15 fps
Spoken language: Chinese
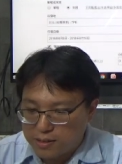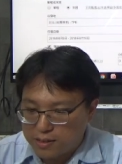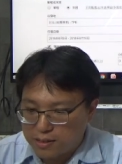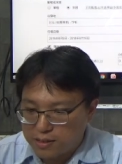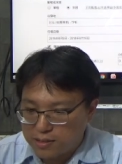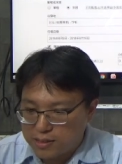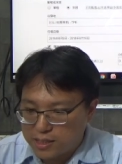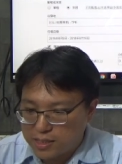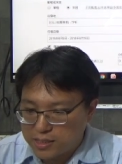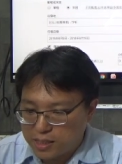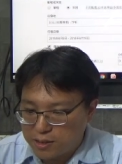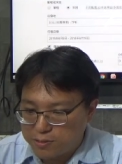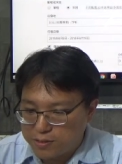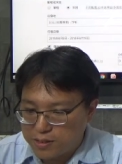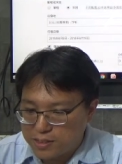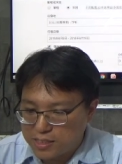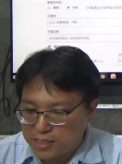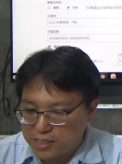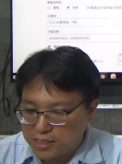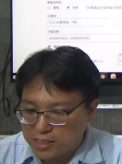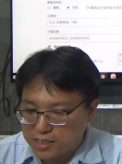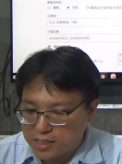呃介绍分
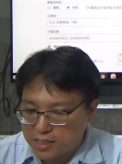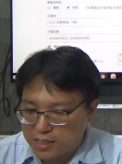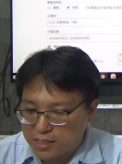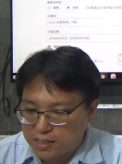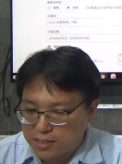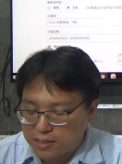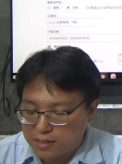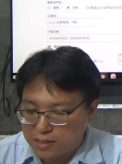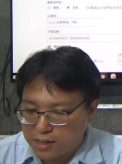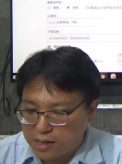析这些